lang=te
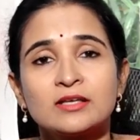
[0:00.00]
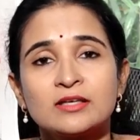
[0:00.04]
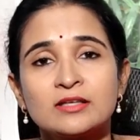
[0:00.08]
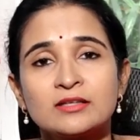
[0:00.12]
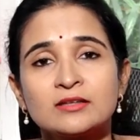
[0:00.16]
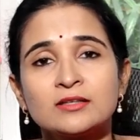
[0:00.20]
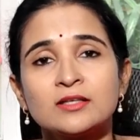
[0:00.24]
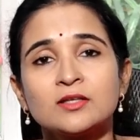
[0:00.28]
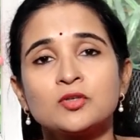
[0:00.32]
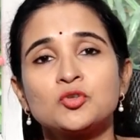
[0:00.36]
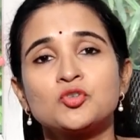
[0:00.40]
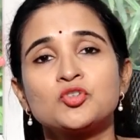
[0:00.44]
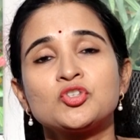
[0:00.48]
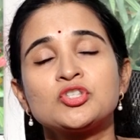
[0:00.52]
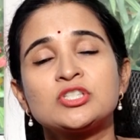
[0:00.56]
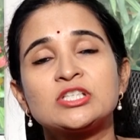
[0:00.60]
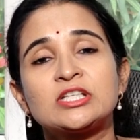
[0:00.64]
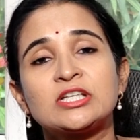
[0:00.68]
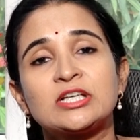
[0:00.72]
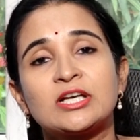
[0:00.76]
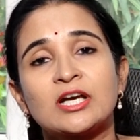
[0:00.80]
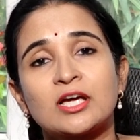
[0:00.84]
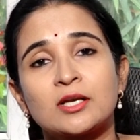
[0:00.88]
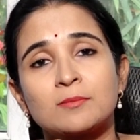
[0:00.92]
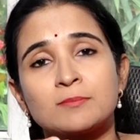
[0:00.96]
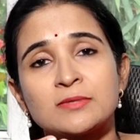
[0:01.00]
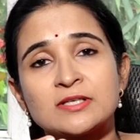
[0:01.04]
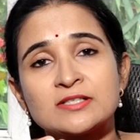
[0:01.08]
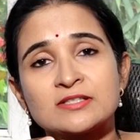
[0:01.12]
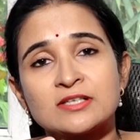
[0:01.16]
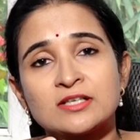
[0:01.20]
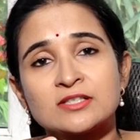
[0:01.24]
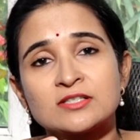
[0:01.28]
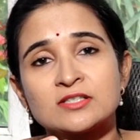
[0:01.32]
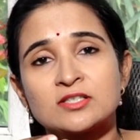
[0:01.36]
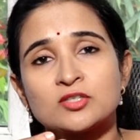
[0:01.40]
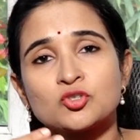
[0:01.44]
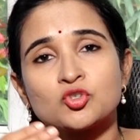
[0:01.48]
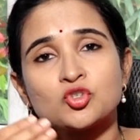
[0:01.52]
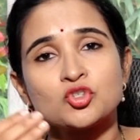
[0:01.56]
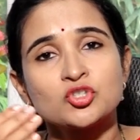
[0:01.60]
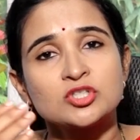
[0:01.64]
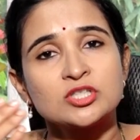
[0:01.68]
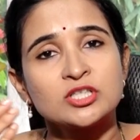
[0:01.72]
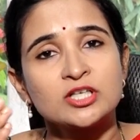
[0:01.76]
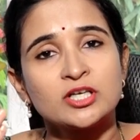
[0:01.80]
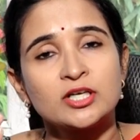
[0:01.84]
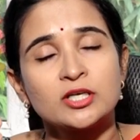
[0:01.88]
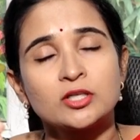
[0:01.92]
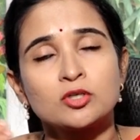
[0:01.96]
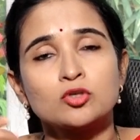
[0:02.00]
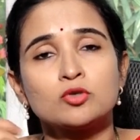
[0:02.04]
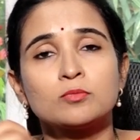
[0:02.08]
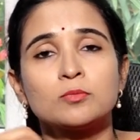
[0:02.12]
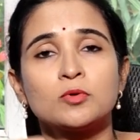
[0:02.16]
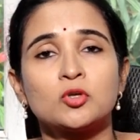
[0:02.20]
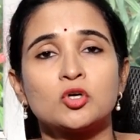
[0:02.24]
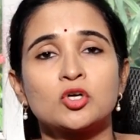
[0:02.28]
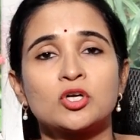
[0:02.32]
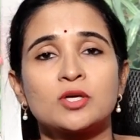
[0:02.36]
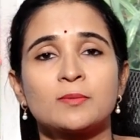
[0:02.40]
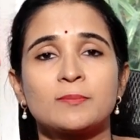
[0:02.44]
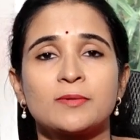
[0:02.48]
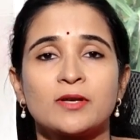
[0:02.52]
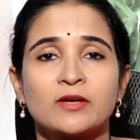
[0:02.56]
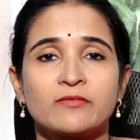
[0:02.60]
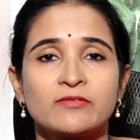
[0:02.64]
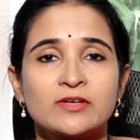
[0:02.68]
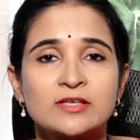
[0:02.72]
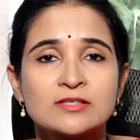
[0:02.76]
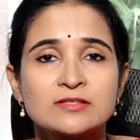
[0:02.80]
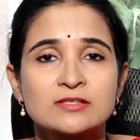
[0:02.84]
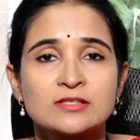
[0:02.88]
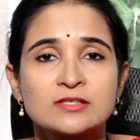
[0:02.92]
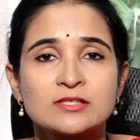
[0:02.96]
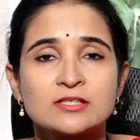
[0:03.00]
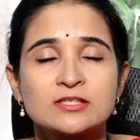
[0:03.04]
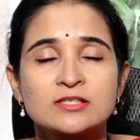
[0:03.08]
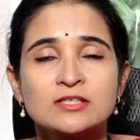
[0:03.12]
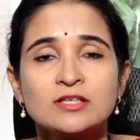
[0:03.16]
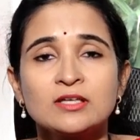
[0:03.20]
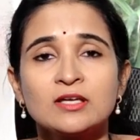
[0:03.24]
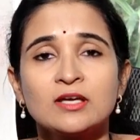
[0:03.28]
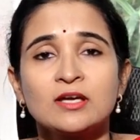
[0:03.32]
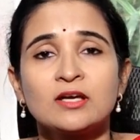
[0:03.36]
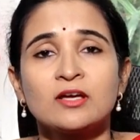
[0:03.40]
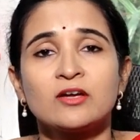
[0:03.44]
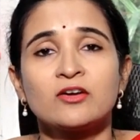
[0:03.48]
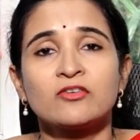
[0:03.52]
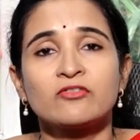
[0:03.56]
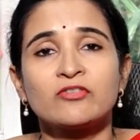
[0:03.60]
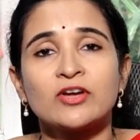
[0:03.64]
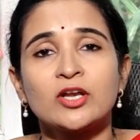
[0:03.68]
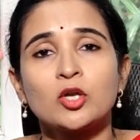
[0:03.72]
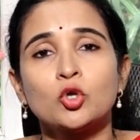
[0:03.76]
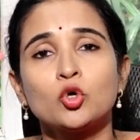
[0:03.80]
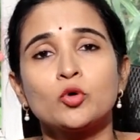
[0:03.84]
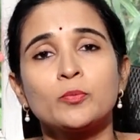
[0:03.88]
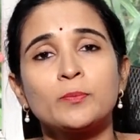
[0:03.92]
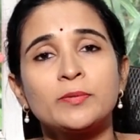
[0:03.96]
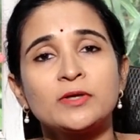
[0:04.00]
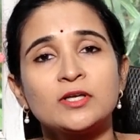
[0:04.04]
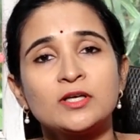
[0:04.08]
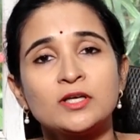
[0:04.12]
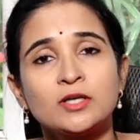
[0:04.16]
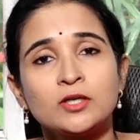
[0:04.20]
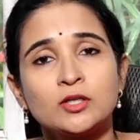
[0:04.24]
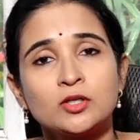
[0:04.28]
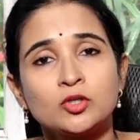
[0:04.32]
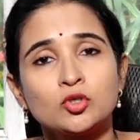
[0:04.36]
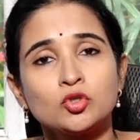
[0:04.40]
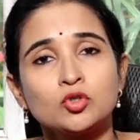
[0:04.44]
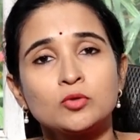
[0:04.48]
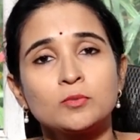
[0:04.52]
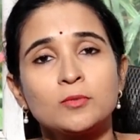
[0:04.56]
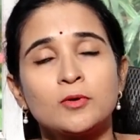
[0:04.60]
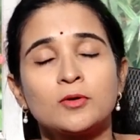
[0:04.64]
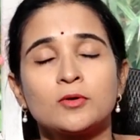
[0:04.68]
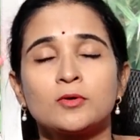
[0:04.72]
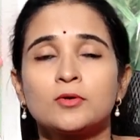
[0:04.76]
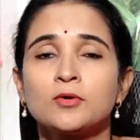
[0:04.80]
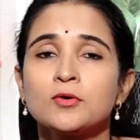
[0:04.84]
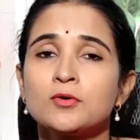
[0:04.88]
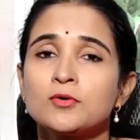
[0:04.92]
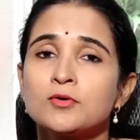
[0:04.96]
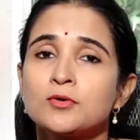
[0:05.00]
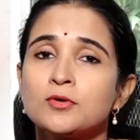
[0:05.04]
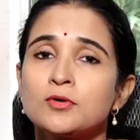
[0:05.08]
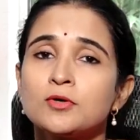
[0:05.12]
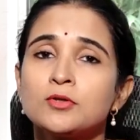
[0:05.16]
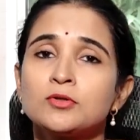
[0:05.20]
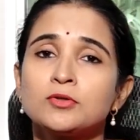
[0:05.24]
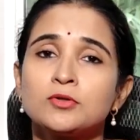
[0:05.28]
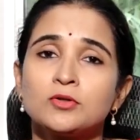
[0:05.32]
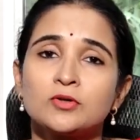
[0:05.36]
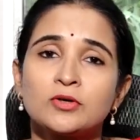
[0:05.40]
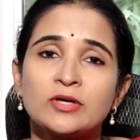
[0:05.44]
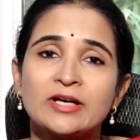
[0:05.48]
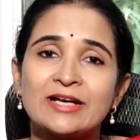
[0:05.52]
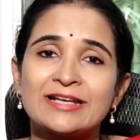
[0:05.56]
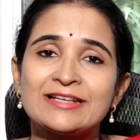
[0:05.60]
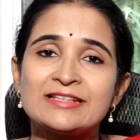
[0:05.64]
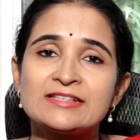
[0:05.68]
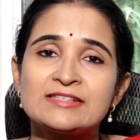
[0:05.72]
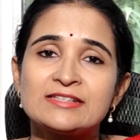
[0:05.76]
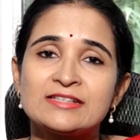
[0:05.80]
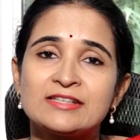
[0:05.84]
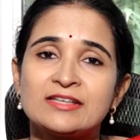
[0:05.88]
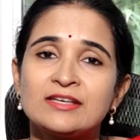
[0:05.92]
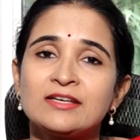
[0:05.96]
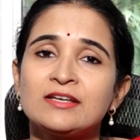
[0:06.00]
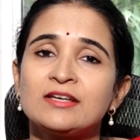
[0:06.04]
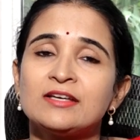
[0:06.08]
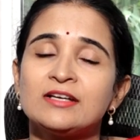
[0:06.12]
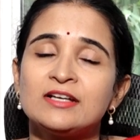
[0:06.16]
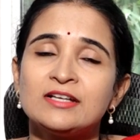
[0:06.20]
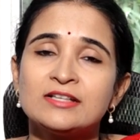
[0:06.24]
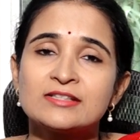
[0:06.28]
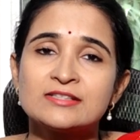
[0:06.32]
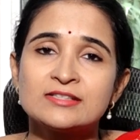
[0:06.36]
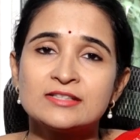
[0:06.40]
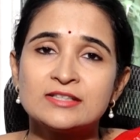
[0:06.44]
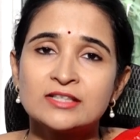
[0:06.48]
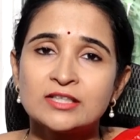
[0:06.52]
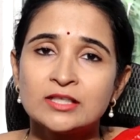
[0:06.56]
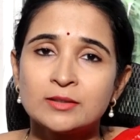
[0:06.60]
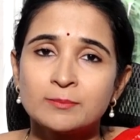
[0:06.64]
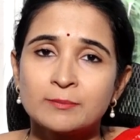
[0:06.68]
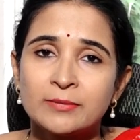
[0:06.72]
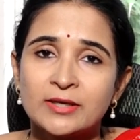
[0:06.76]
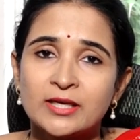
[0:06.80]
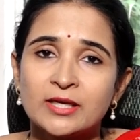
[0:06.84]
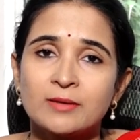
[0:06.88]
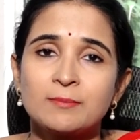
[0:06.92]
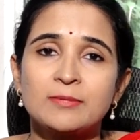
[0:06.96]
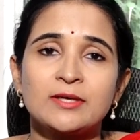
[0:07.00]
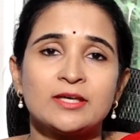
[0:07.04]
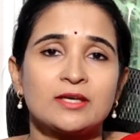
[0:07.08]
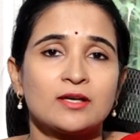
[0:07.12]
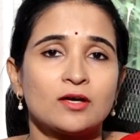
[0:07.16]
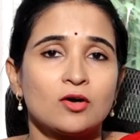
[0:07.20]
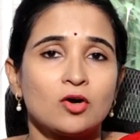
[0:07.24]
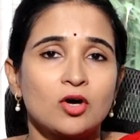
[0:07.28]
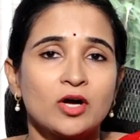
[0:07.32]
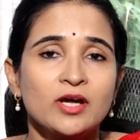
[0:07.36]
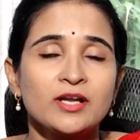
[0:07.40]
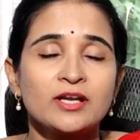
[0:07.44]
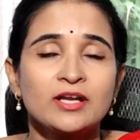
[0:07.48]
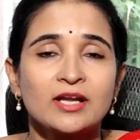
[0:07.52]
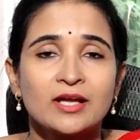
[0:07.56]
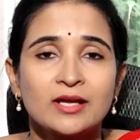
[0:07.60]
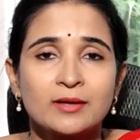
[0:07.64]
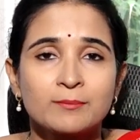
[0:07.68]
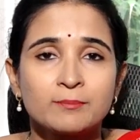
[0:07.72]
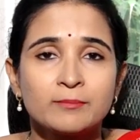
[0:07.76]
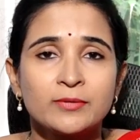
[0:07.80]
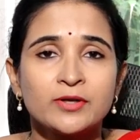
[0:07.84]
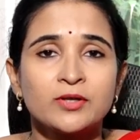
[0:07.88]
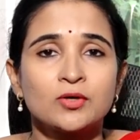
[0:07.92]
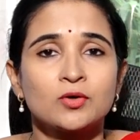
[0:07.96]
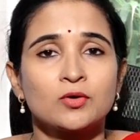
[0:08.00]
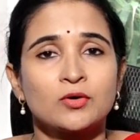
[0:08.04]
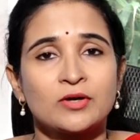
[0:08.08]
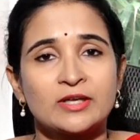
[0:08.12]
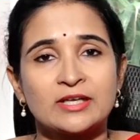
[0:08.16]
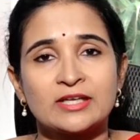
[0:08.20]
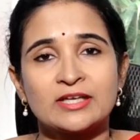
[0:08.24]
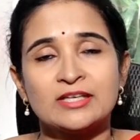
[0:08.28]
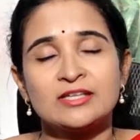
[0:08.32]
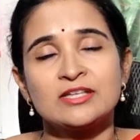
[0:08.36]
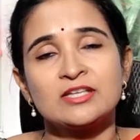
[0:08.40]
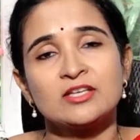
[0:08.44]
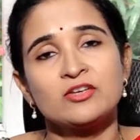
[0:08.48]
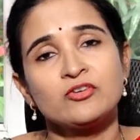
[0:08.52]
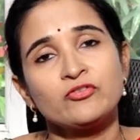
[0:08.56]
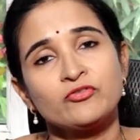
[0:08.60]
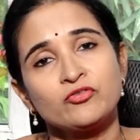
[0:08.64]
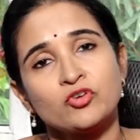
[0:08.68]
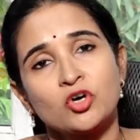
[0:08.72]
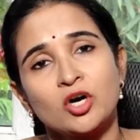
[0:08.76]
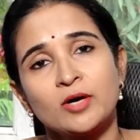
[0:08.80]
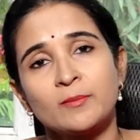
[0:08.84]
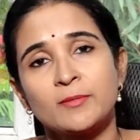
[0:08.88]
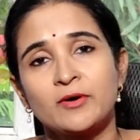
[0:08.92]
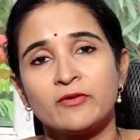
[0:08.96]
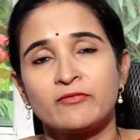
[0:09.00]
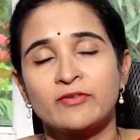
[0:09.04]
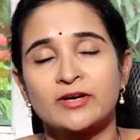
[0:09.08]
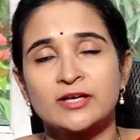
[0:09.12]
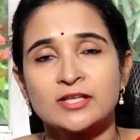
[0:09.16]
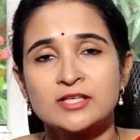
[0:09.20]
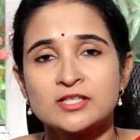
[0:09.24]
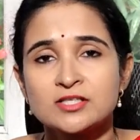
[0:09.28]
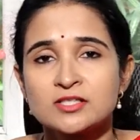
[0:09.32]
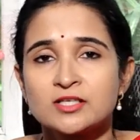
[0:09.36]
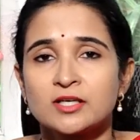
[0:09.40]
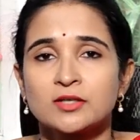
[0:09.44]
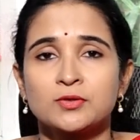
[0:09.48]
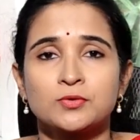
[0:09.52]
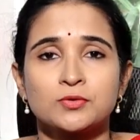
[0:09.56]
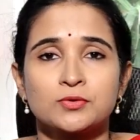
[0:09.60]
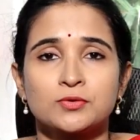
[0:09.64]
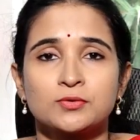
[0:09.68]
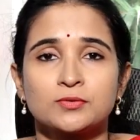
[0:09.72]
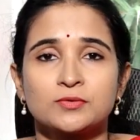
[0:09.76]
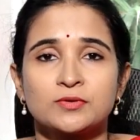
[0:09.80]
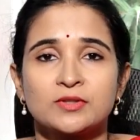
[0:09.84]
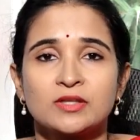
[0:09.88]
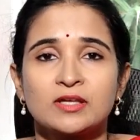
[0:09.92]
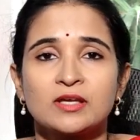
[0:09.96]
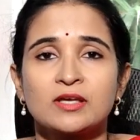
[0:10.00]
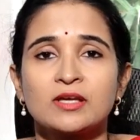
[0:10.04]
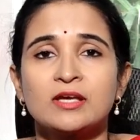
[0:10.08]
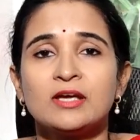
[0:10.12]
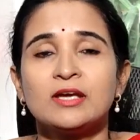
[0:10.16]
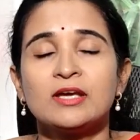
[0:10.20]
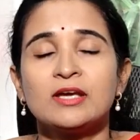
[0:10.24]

కింద నుంచి గర్భసంచి నుంచి ట్యూబ్లోకి ప్రవేశించి ఫెలోపియన్ ట్యూబ్లో గుడ్డుతో కలిసి చిన్న బేబీ ఆర్ ఎంబ్రియో అనేది ఫామ్ అవ్వడం జరుగుతుంది